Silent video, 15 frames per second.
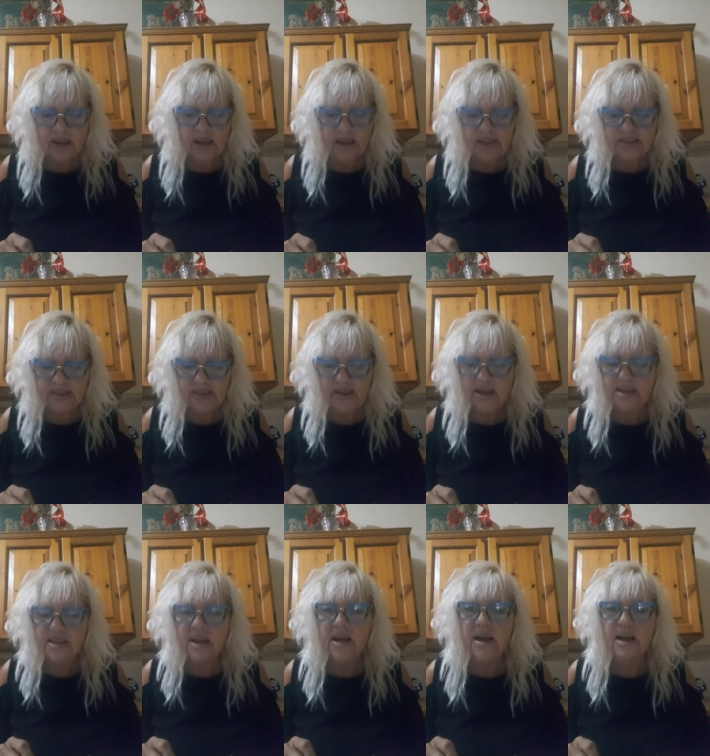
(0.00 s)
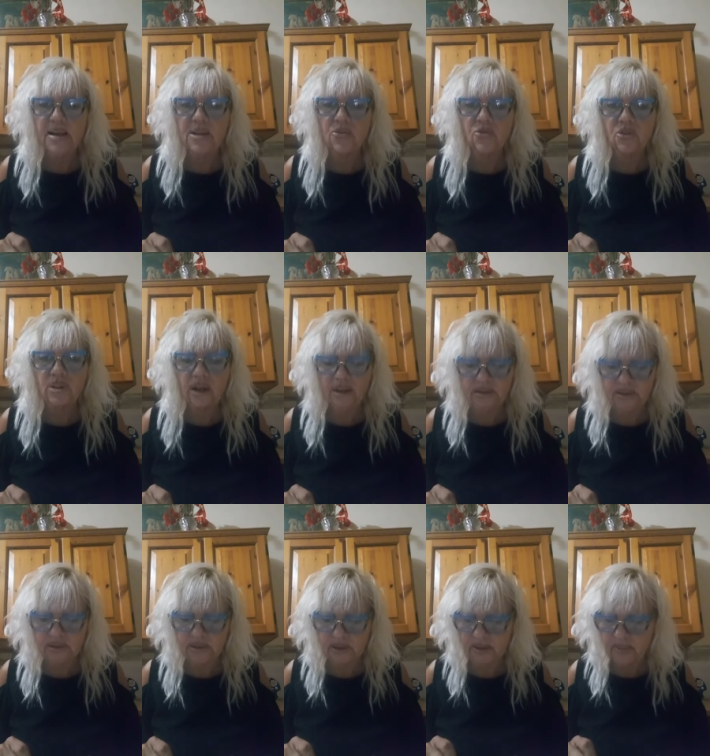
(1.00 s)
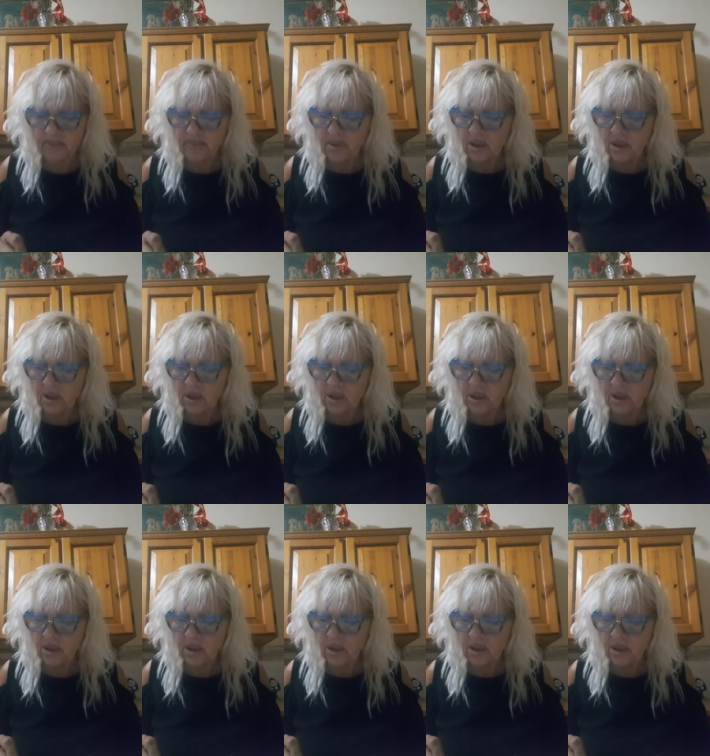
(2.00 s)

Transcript: la serata anni 80